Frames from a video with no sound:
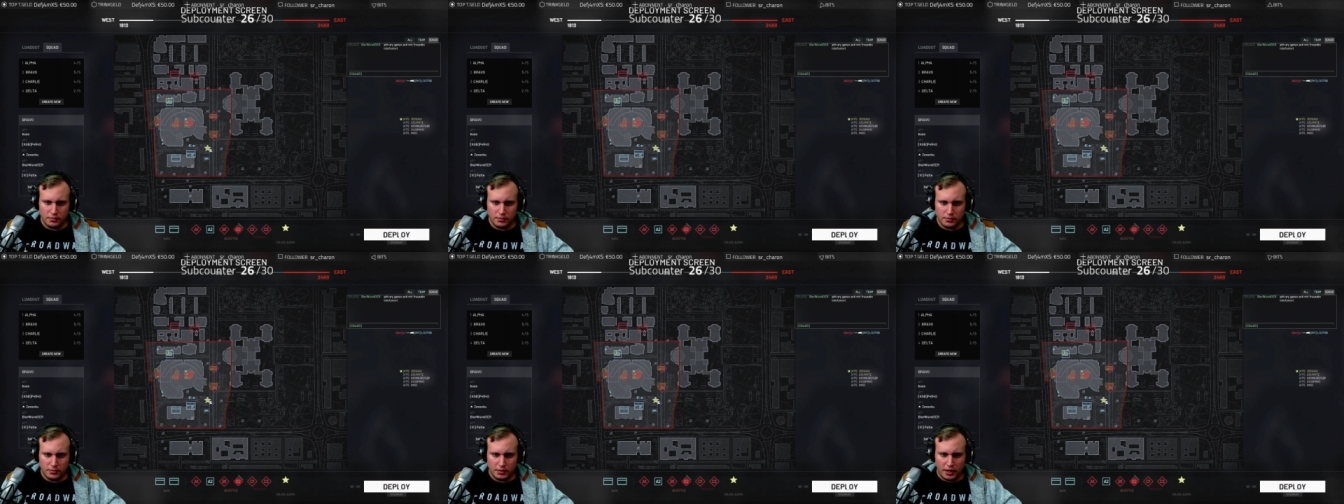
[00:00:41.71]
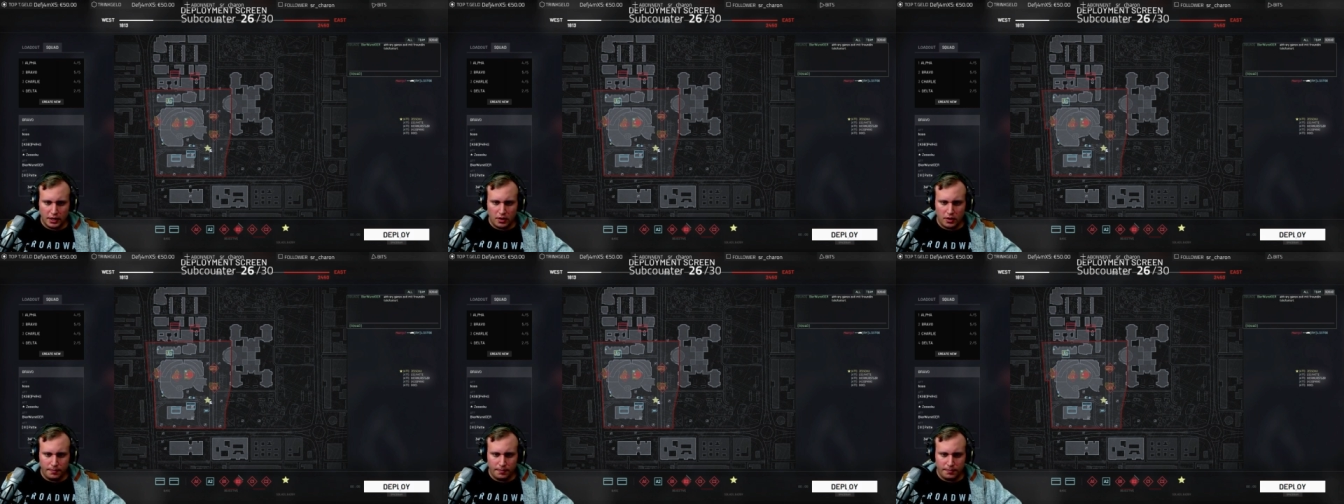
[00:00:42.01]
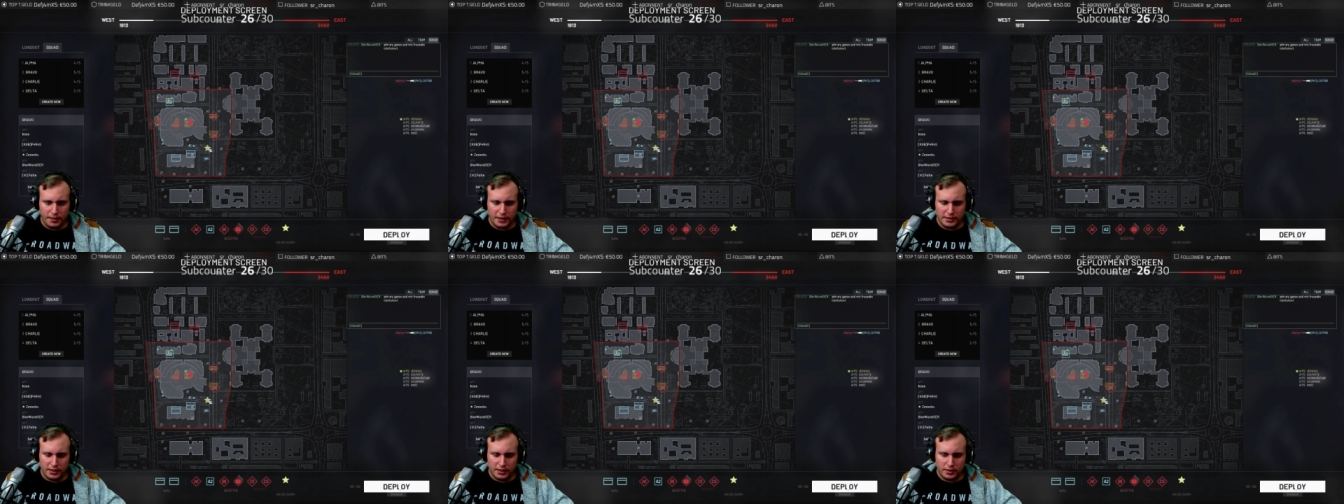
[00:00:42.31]
Da kommt ein
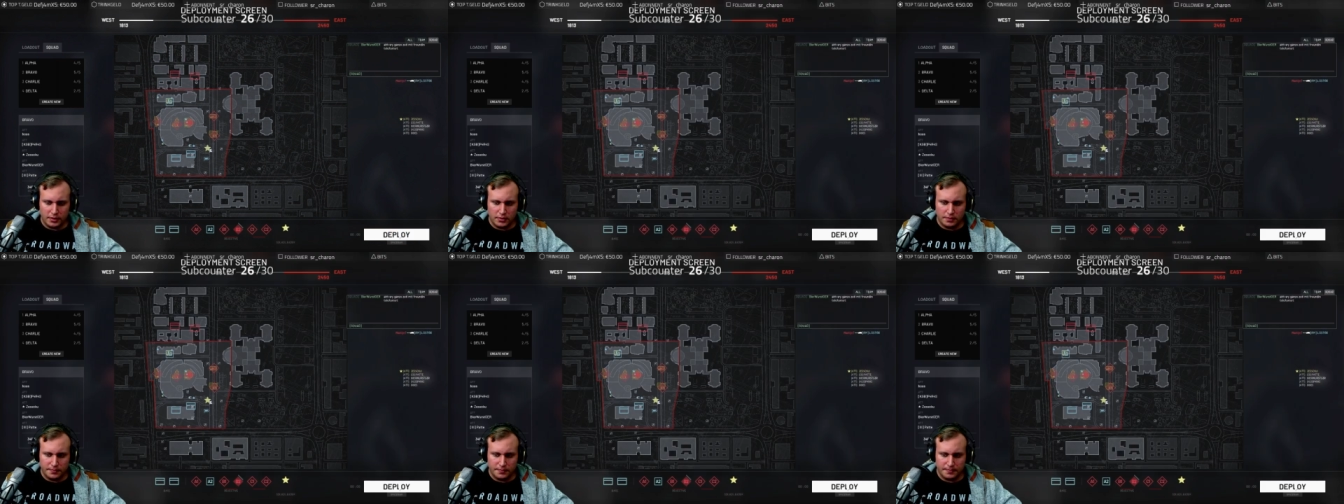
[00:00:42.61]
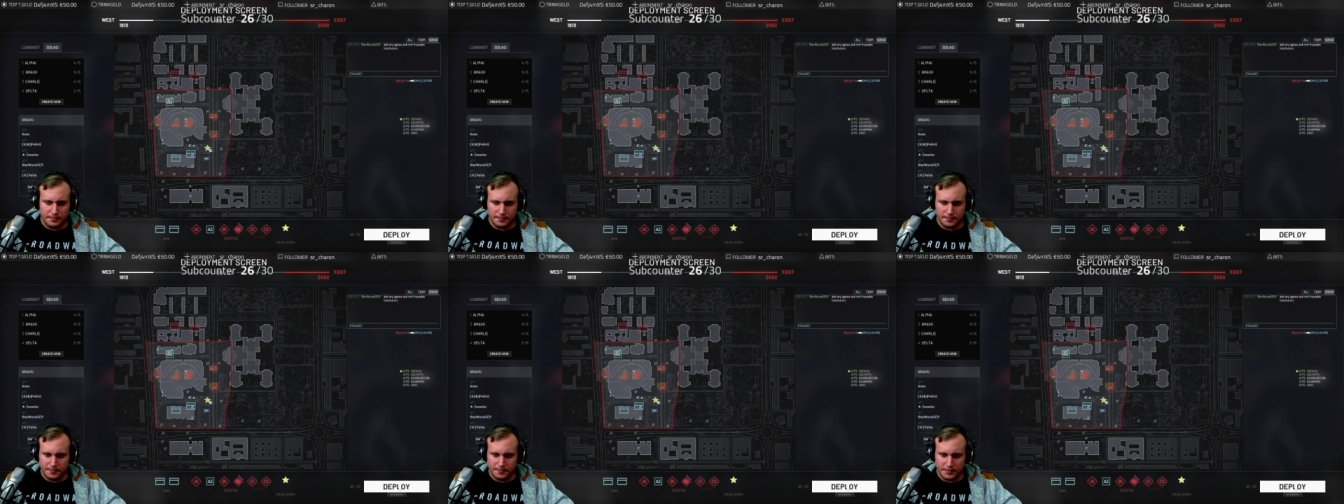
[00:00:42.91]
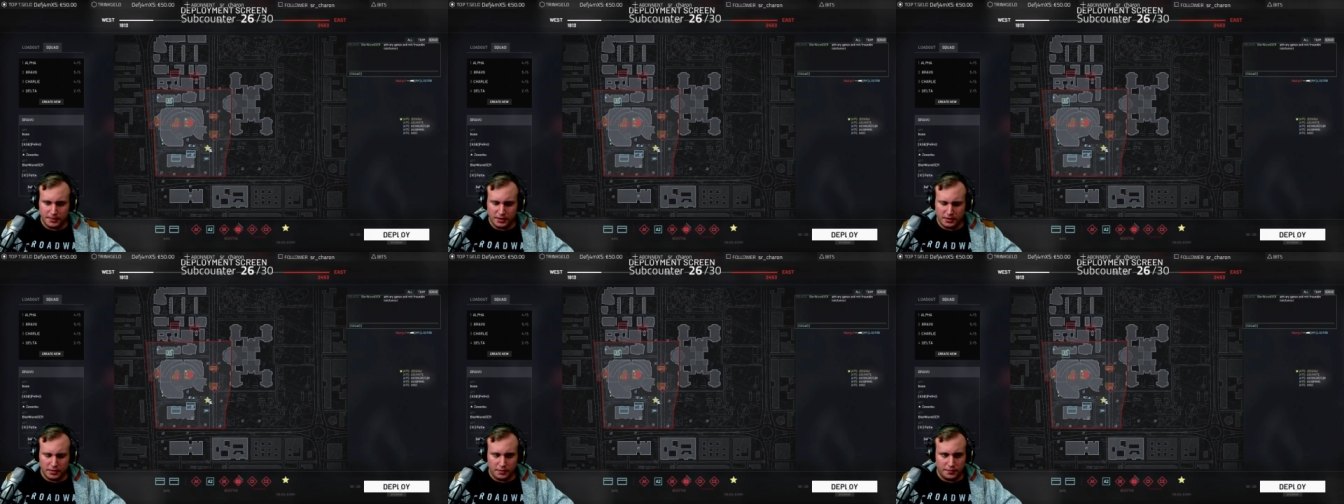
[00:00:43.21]
Panzer darum.
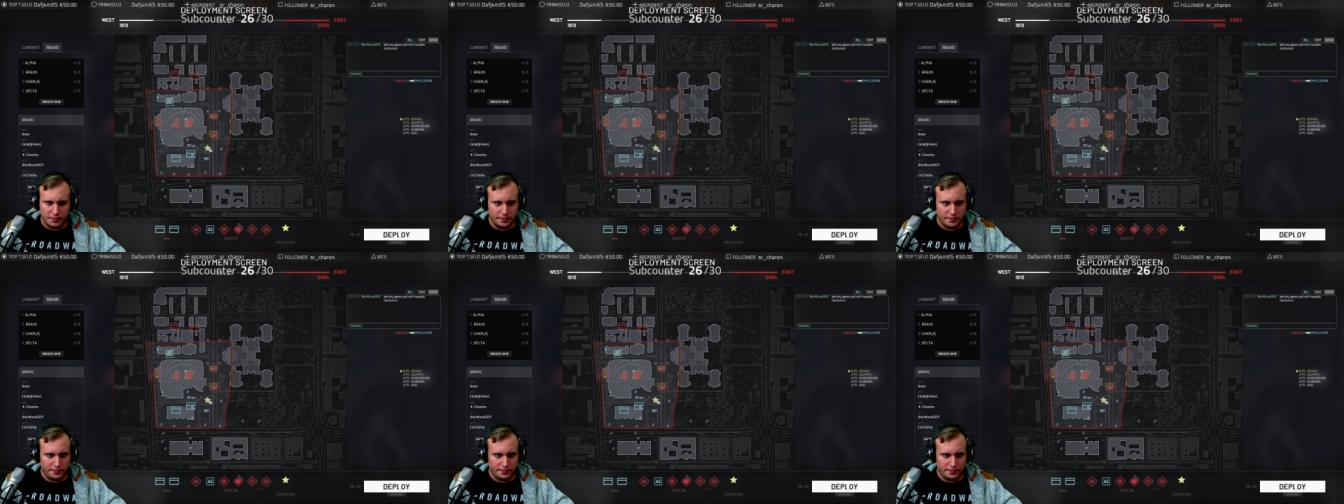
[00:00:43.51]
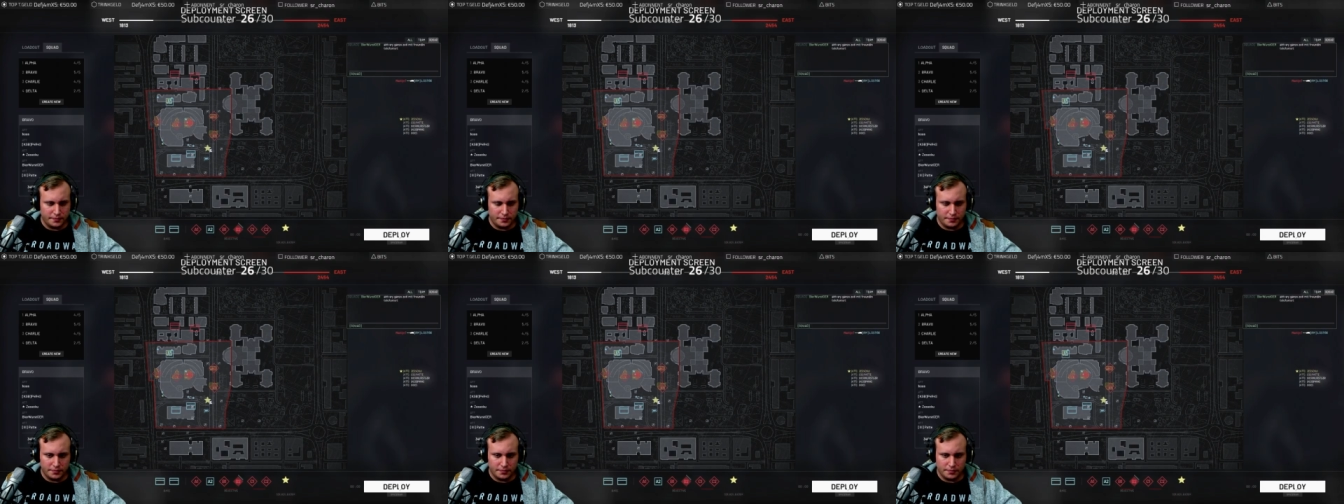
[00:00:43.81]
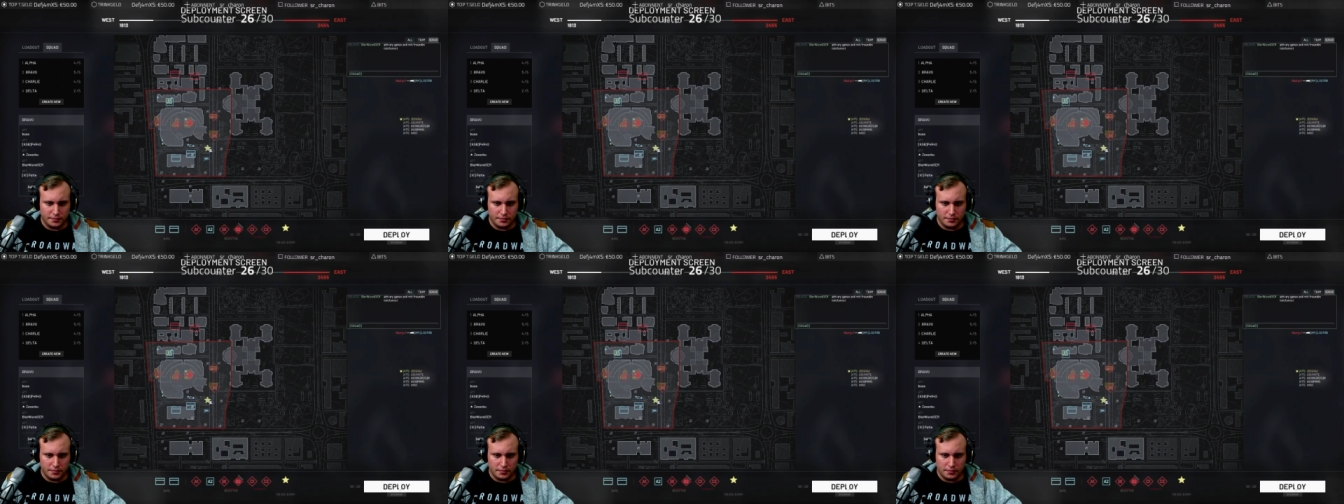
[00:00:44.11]
Pass auf. So,
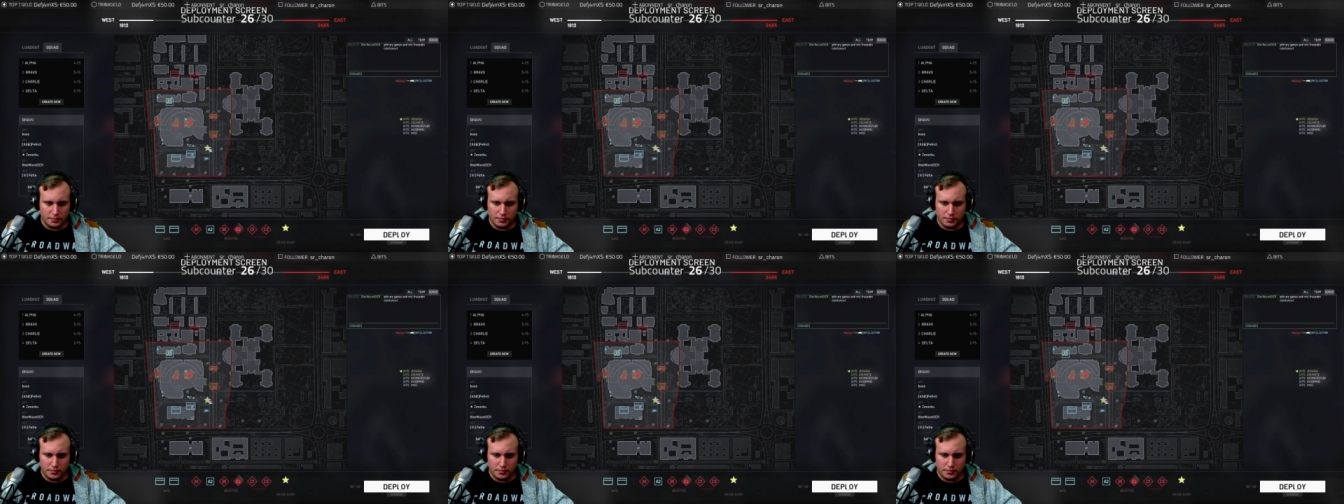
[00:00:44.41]
jetzt. ja.